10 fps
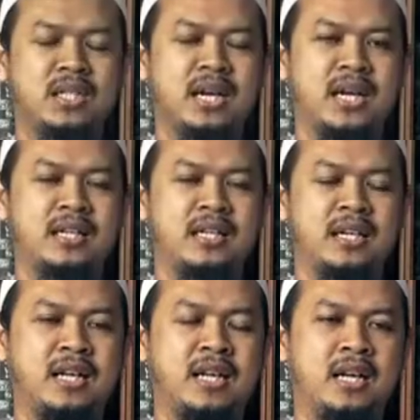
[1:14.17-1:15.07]
dengan
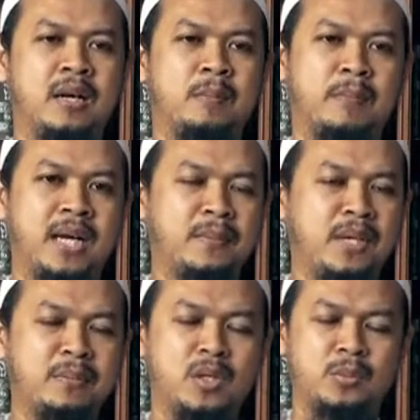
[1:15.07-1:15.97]
malam
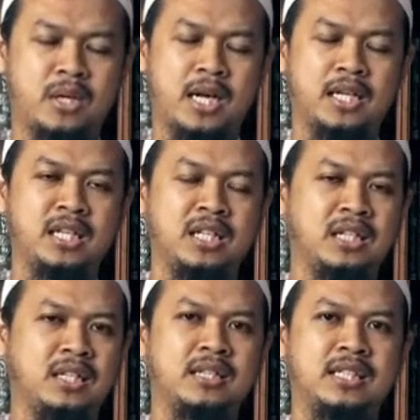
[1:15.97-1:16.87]
yang penuh berkah
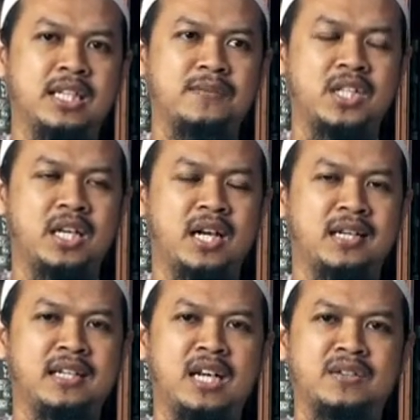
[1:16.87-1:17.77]
ini ditafsirkan
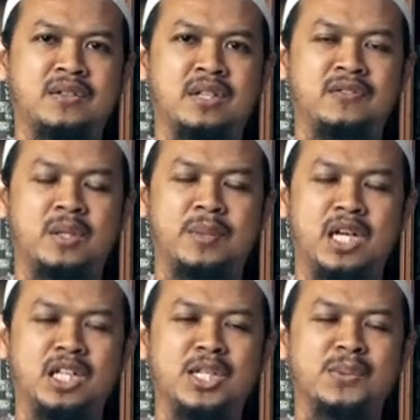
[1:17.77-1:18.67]
dengan firman
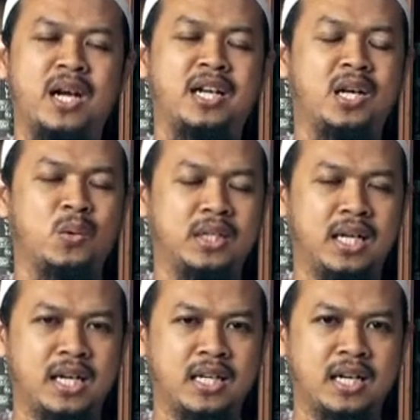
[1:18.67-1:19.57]
Allah Subhanahu wa
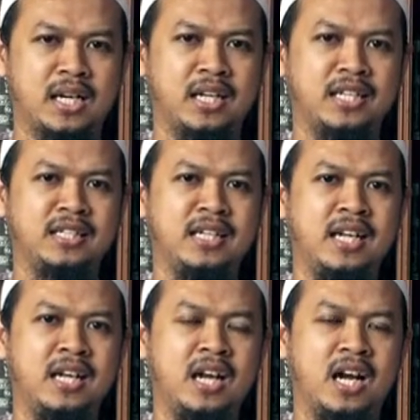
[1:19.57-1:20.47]
taala yang lain.
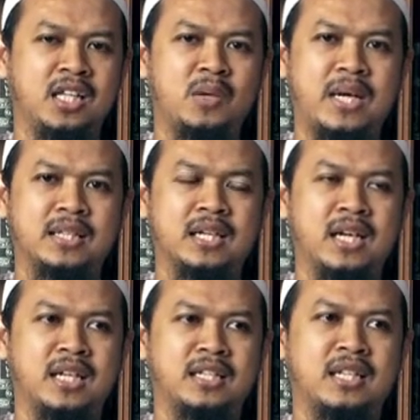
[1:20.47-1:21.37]
Allah
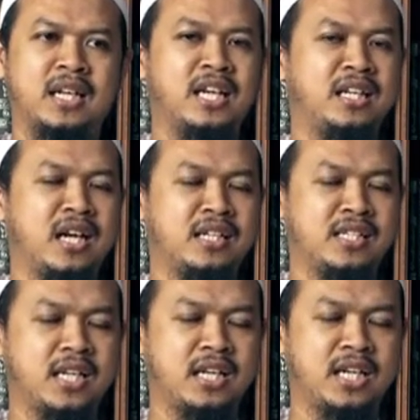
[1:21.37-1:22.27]
mengatakan inna
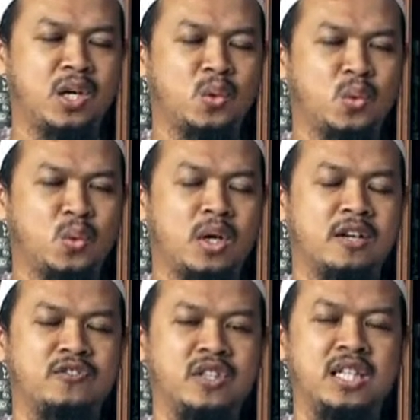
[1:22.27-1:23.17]
anzalnahu
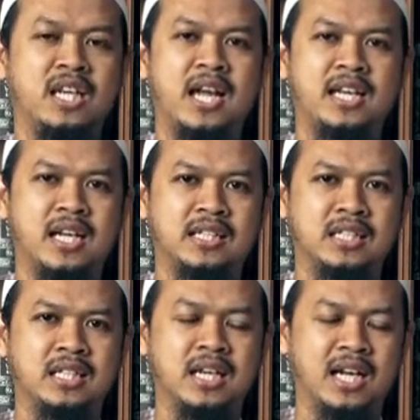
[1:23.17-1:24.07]
fi
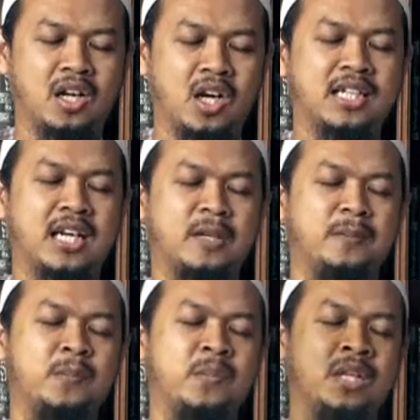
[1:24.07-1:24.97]
lailati al-qadar.
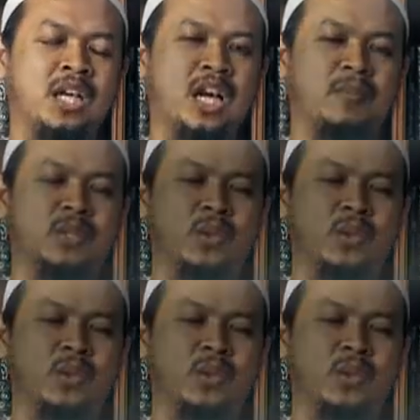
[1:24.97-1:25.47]
Kami